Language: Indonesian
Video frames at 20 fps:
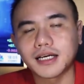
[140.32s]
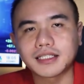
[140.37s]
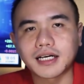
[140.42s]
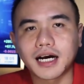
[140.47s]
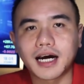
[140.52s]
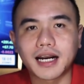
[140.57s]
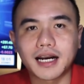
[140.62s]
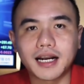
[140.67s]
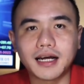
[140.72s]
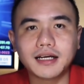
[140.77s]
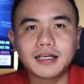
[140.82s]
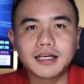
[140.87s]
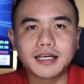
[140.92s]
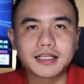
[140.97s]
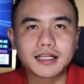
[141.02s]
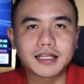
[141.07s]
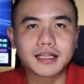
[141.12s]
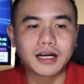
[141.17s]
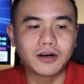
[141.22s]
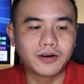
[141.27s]
Nah, sekarang
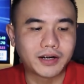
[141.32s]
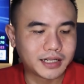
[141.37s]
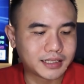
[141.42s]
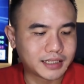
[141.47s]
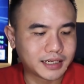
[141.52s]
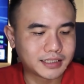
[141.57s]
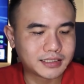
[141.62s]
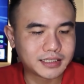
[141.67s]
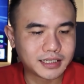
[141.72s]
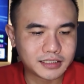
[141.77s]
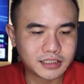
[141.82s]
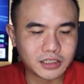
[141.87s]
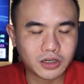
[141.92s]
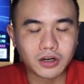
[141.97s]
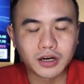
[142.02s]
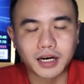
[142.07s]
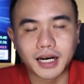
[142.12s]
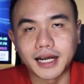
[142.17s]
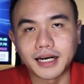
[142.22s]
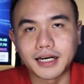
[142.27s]
kita tahu ada transaksi
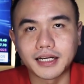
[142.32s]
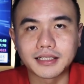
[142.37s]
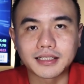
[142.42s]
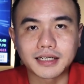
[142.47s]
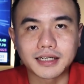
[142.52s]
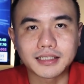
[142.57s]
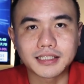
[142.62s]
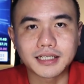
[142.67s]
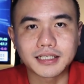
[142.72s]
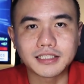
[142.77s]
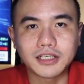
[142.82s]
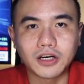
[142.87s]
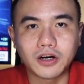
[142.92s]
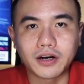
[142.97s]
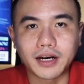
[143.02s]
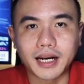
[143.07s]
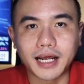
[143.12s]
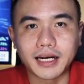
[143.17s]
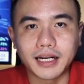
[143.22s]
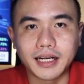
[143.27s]
online dan transaksi
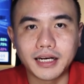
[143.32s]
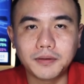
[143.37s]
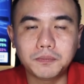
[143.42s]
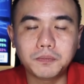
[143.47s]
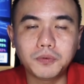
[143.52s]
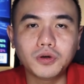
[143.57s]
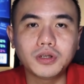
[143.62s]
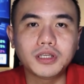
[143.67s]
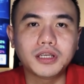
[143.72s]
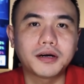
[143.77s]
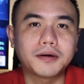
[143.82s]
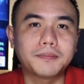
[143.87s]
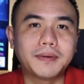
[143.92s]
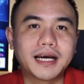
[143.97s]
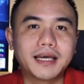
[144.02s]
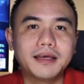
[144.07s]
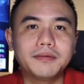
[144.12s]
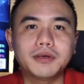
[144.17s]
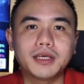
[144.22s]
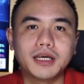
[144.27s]
online ini pun
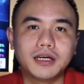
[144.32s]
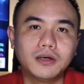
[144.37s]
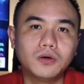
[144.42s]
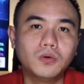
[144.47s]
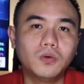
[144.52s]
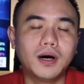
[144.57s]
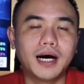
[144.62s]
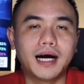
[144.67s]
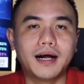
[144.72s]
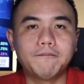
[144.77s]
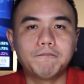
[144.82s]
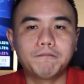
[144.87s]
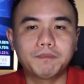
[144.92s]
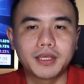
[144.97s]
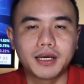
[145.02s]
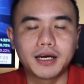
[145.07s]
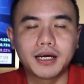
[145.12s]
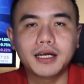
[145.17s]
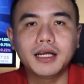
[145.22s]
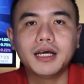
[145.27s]
terbagi menjadi dua
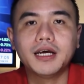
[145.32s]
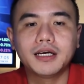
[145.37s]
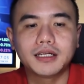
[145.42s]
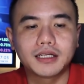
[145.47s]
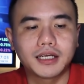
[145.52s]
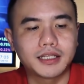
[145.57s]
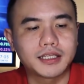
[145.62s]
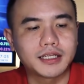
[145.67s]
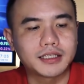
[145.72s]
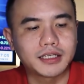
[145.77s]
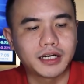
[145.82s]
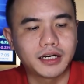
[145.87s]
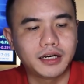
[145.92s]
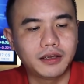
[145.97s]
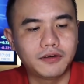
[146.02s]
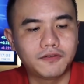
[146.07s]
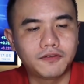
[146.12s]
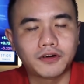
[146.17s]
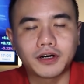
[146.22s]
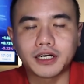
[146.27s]
ya. Kita
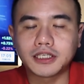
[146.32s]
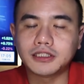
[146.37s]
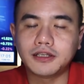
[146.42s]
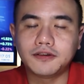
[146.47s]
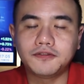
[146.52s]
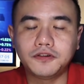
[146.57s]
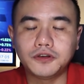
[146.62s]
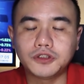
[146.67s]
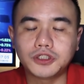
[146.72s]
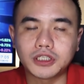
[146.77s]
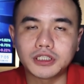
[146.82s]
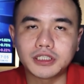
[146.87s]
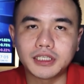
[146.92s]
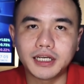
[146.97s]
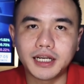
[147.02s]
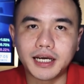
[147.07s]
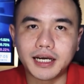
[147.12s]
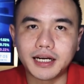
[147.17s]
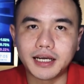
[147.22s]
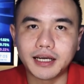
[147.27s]
trading forex dan futures
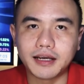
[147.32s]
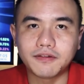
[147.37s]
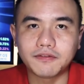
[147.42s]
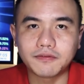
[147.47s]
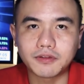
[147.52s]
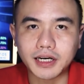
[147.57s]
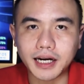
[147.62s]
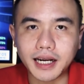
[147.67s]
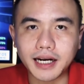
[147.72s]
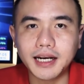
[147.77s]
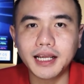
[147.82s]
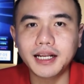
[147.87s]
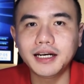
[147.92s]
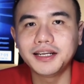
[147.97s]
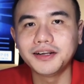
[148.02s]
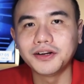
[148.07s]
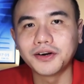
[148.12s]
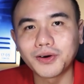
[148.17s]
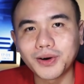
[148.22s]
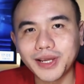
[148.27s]
ini ada yang
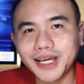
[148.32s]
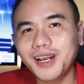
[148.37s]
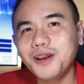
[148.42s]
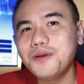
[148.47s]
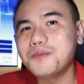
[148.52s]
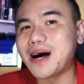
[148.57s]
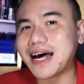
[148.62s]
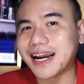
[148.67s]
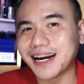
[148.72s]
trading di real